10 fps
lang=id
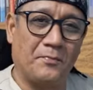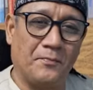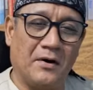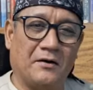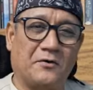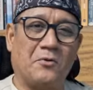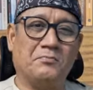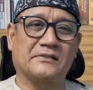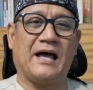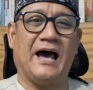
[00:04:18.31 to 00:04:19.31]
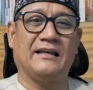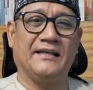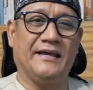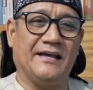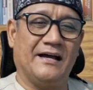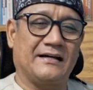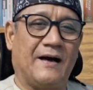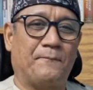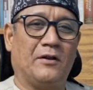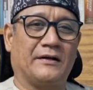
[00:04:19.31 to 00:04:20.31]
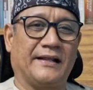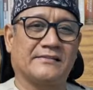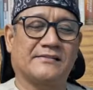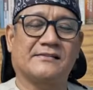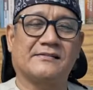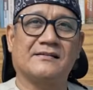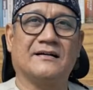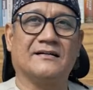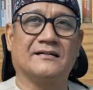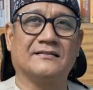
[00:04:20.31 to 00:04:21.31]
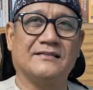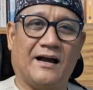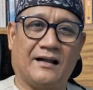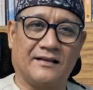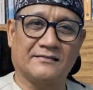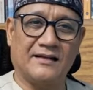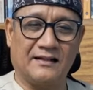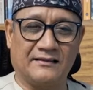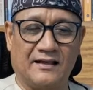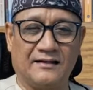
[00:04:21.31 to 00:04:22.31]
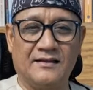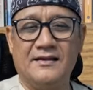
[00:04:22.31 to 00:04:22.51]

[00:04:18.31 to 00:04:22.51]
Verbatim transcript: uh, Kombes Ade ya Kapolres uh, Jakarta Selatan